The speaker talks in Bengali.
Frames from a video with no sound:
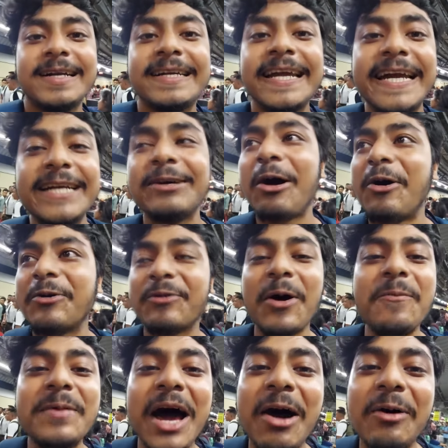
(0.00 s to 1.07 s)
টিকিট
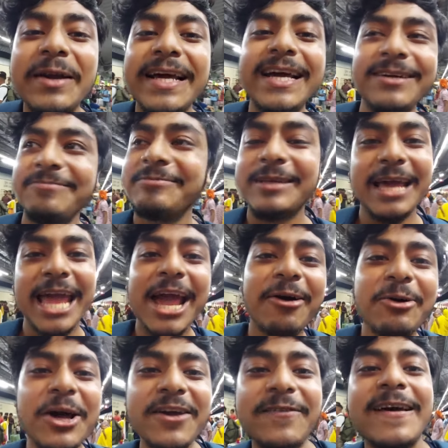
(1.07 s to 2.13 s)
কনফার্ম না হলে
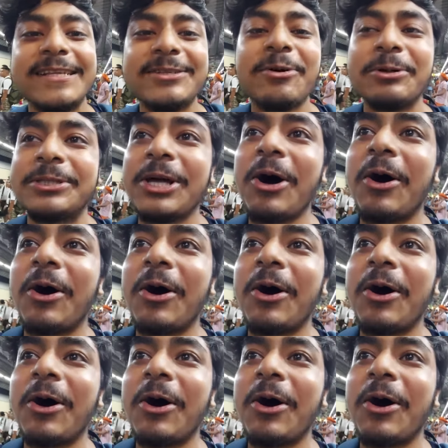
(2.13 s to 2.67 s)
এগুলোই ফেস করতে